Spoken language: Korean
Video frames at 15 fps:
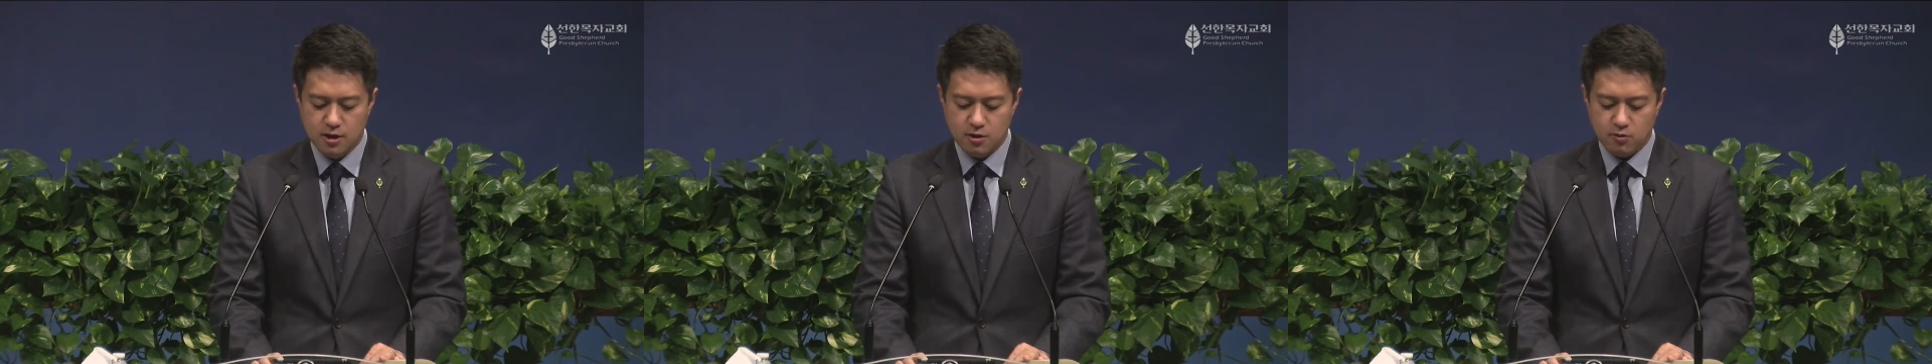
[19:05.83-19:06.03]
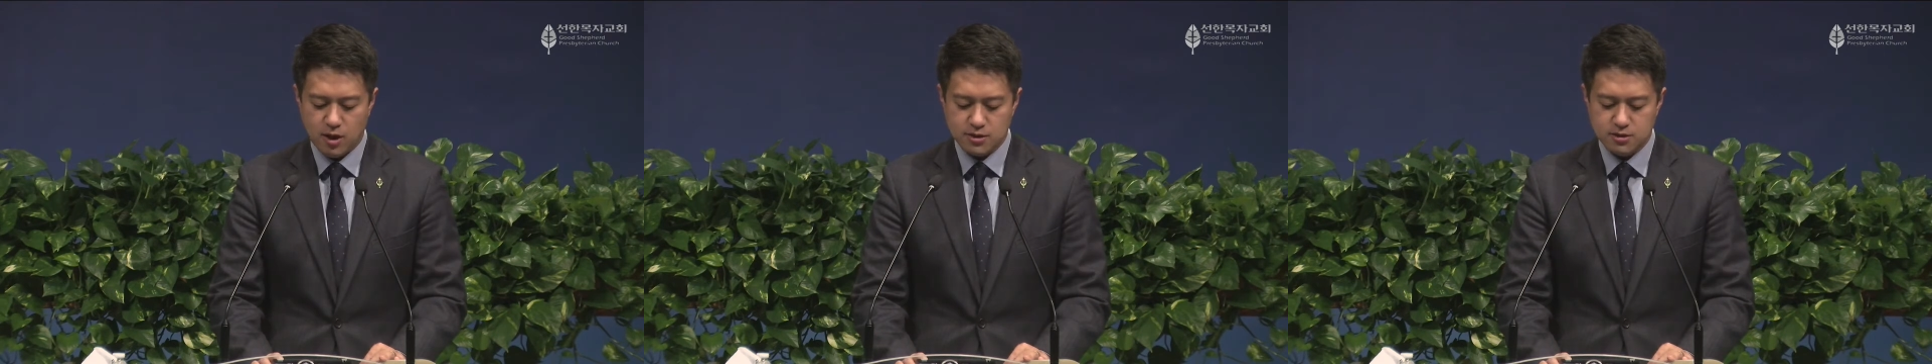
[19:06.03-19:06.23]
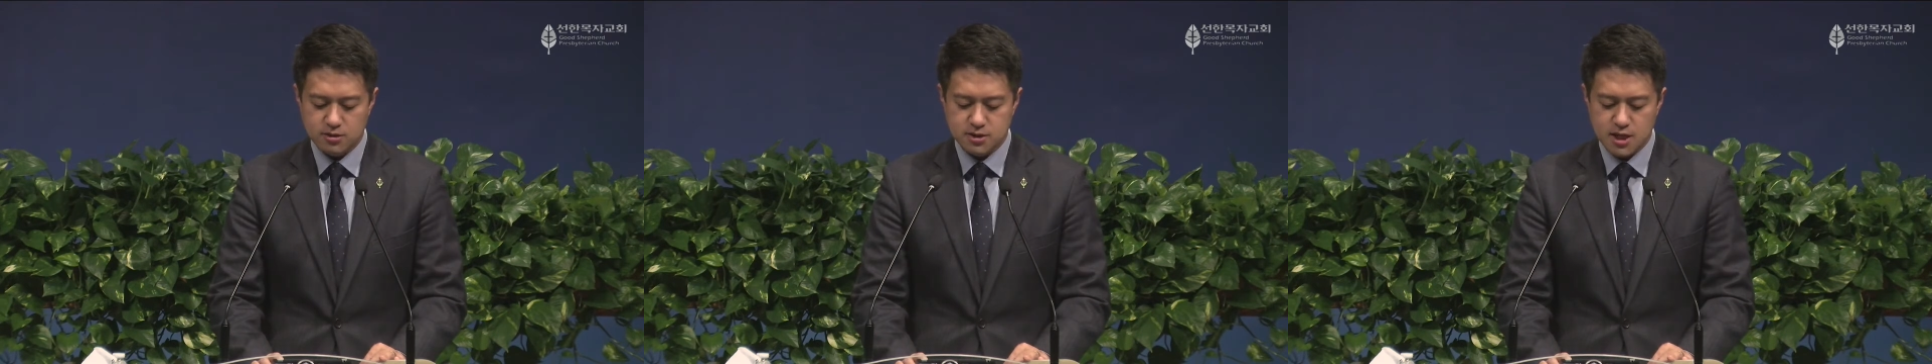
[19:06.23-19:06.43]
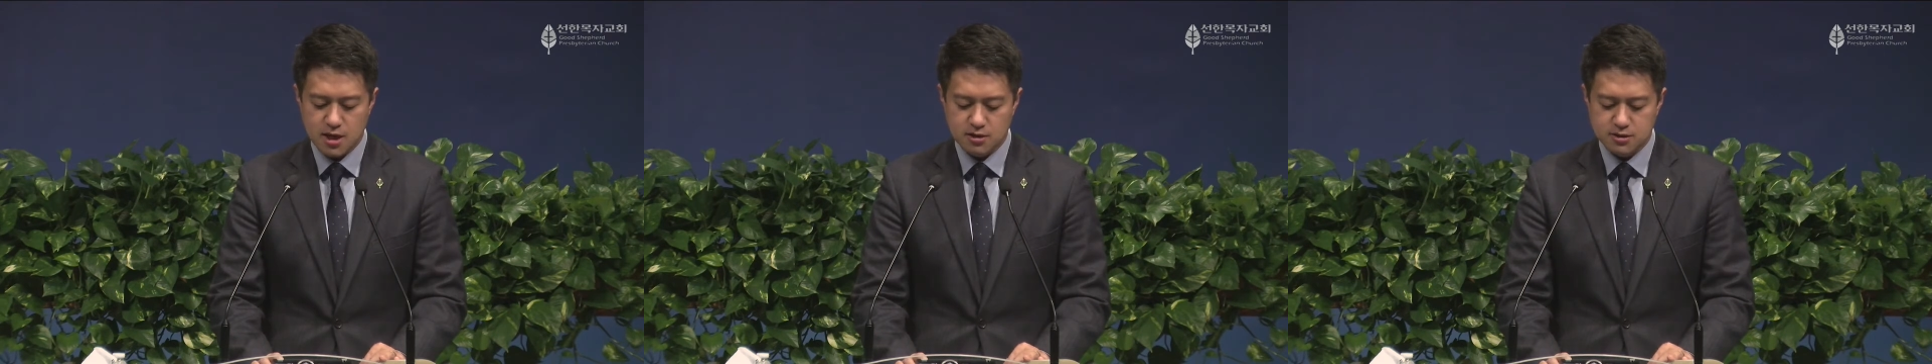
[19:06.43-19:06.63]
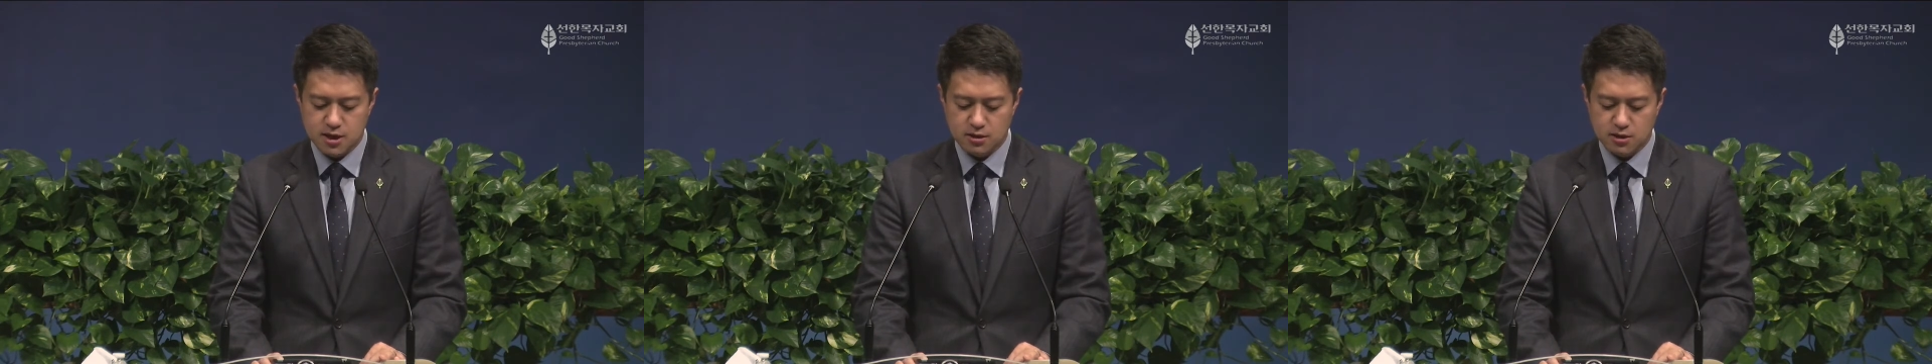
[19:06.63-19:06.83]
와서
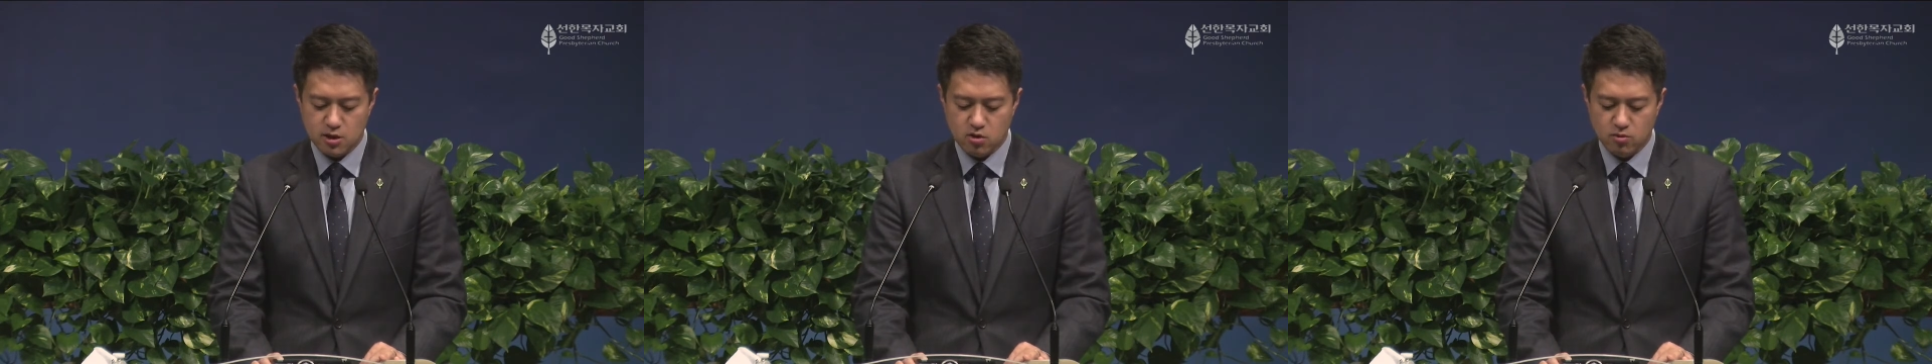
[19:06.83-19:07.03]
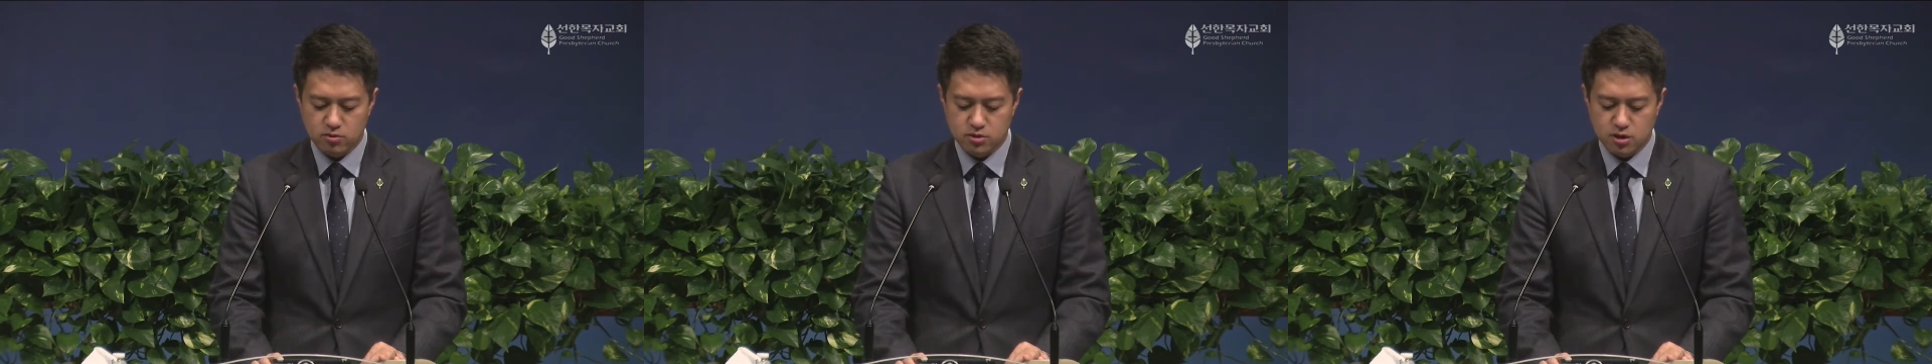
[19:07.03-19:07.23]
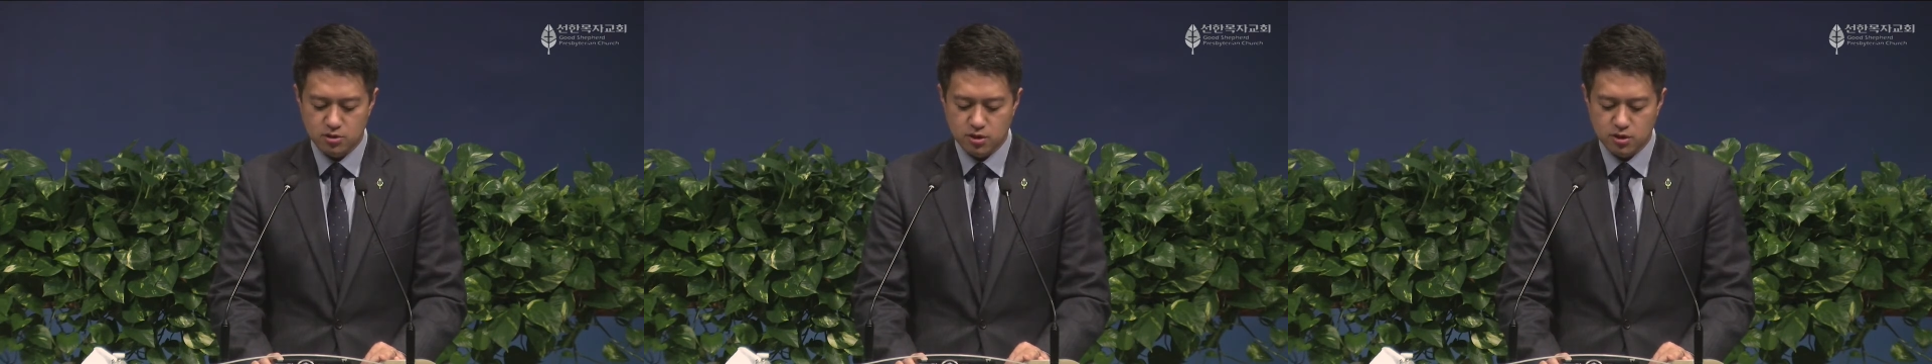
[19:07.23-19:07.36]
창세 때로부터